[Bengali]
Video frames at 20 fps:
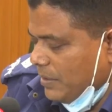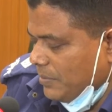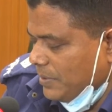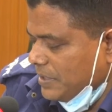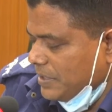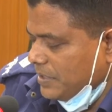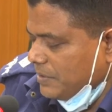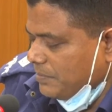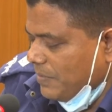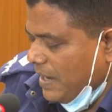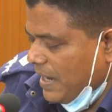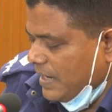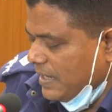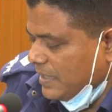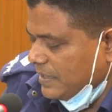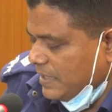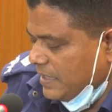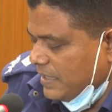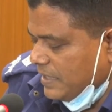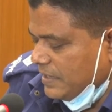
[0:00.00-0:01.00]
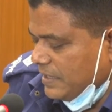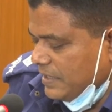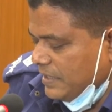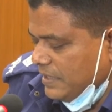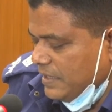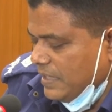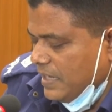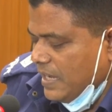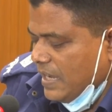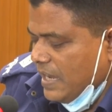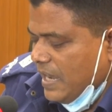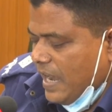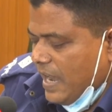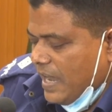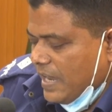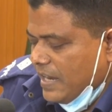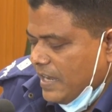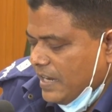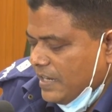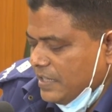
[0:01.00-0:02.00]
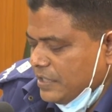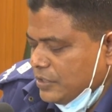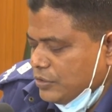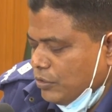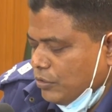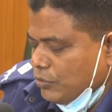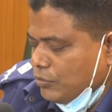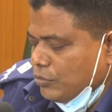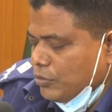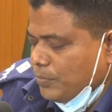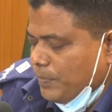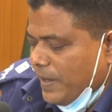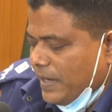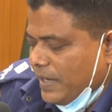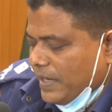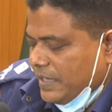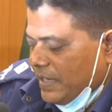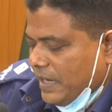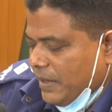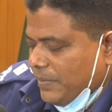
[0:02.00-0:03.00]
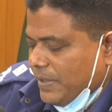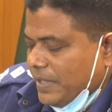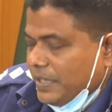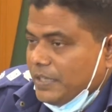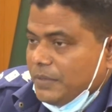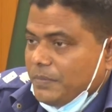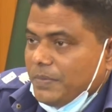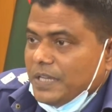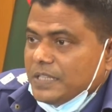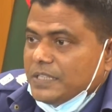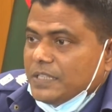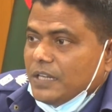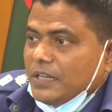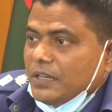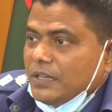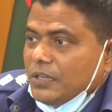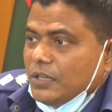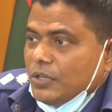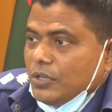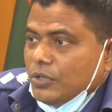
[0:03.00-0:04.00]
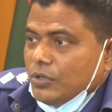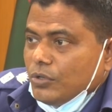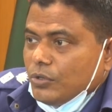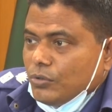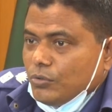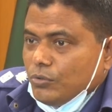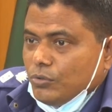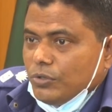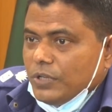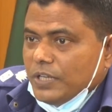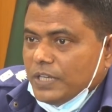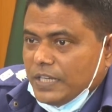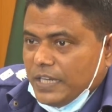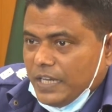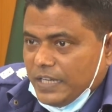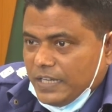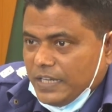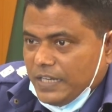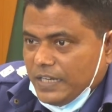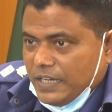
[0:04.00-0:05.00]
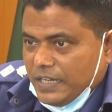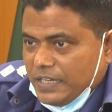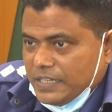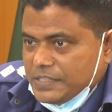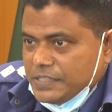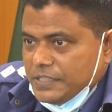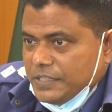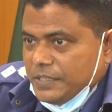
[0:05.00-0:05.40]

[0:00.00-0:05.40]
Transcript: আমাদের বাঘা থানাধীন আরানি চকরপাড়া গ্রামে একটি ভেজাল গুড়ের কারখানা আছে